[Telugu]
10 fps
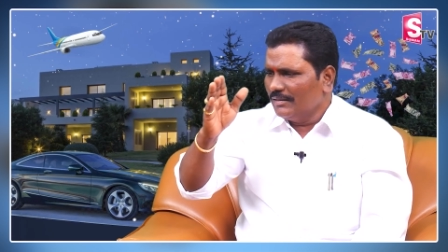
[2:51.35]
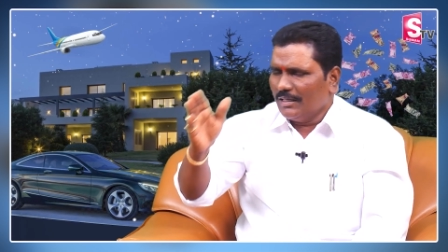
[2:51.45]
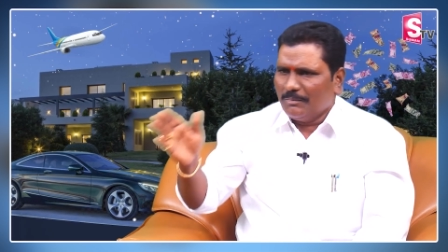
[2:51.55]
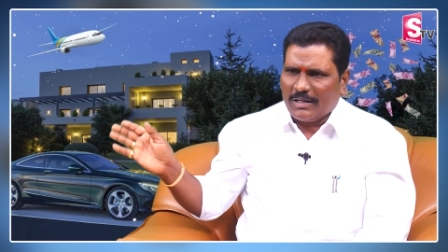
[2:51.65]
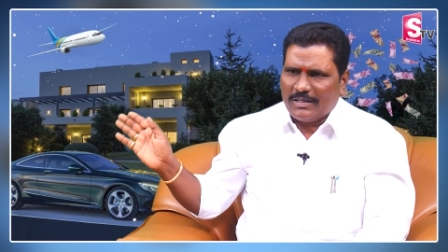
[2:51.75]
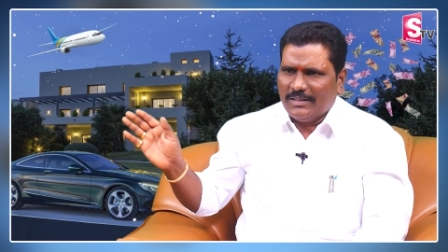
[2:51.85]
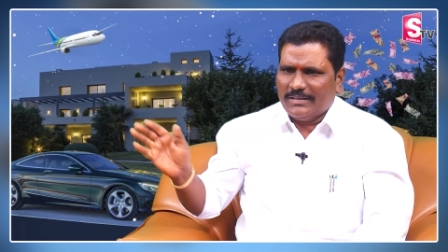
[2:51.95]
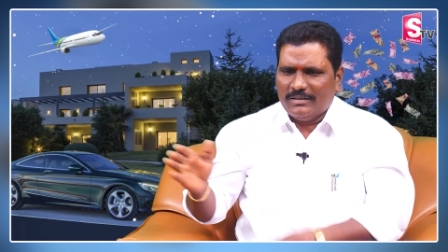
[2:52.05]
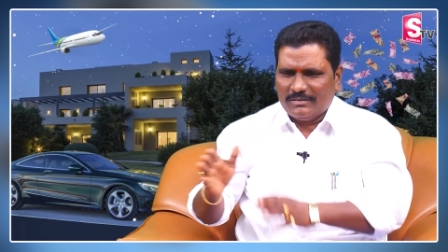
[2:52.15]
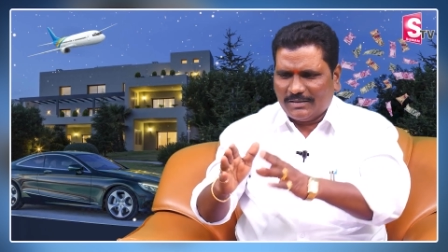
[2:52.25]
దాని పక్కన
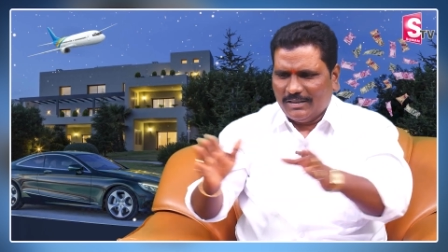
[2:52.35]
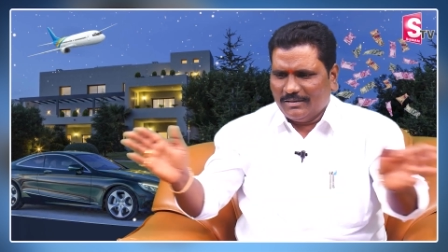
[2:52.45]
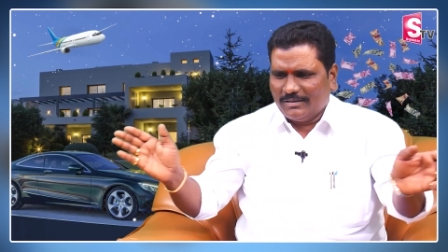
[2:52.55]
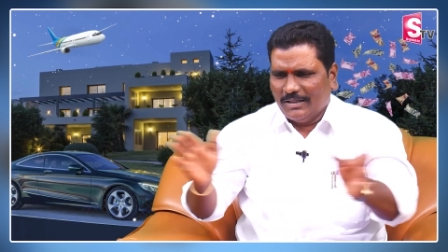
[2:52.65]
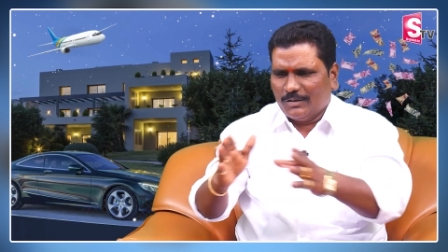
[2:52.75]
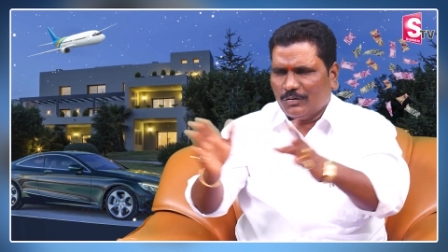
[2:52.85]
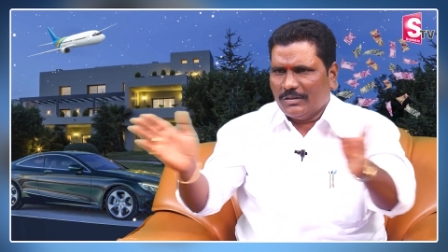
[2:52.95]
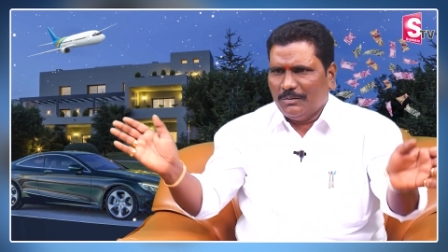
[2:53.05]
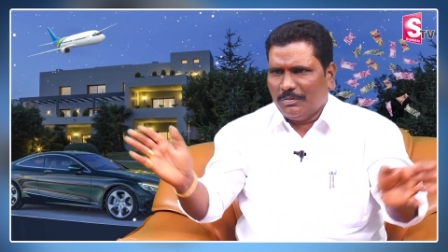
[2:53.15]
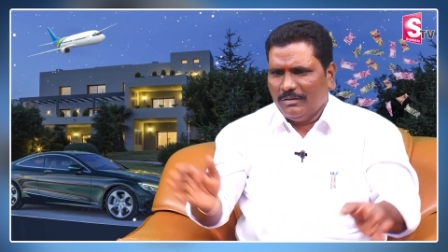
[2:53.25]
నెట్టి సైడ్ నెట్టుకుంటూ
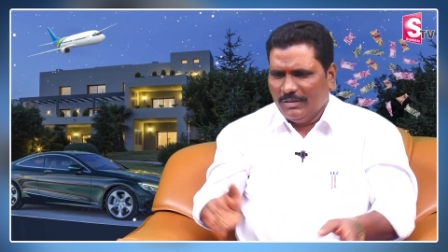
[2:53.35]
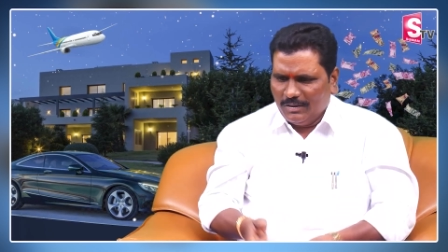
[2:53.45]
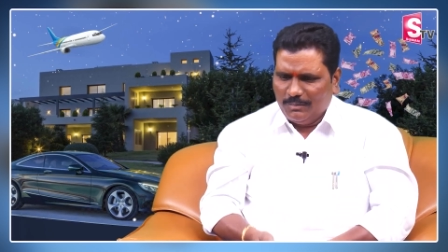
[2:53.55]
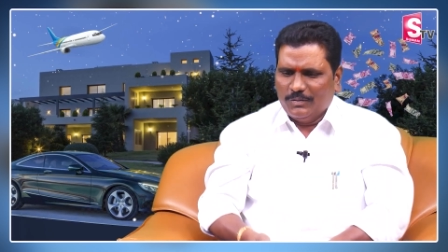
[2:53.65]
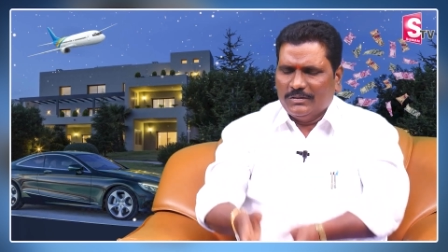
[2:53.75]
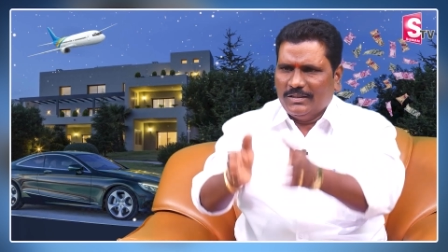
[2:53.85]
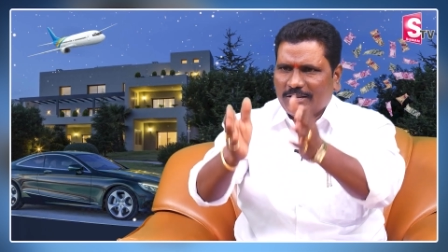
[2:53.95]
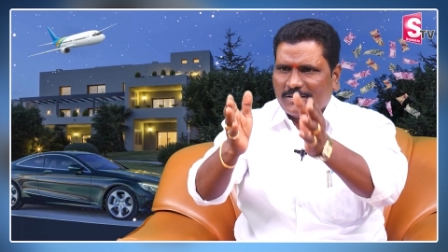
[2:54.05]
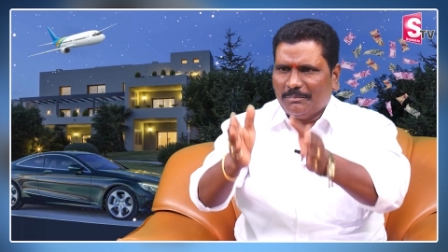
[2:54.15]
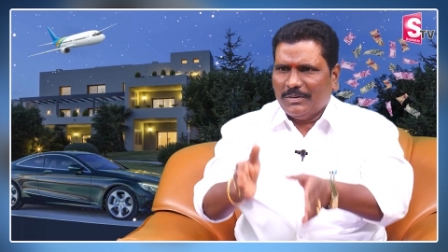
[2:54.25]
వెళ్ళిపో ముందు నీ
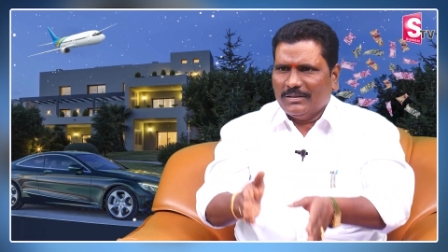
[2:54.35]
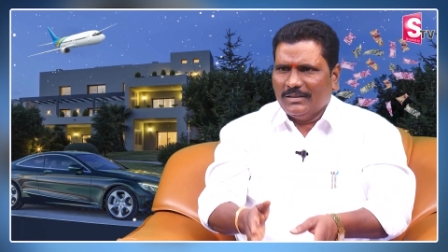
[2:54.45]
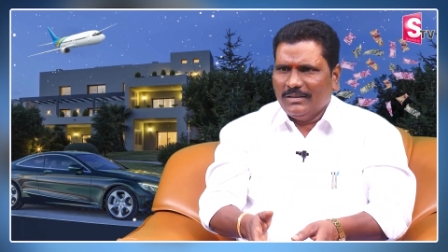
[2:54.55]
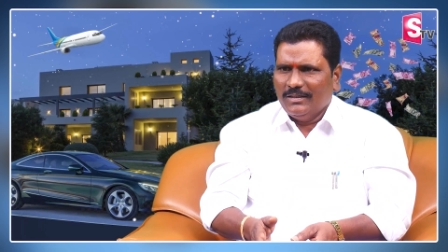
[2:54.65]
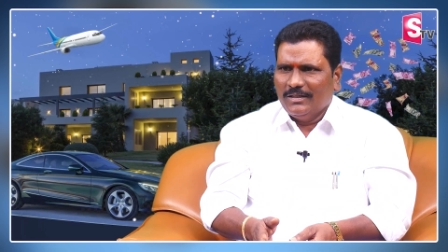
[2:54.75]
స్టెప్ ఏంది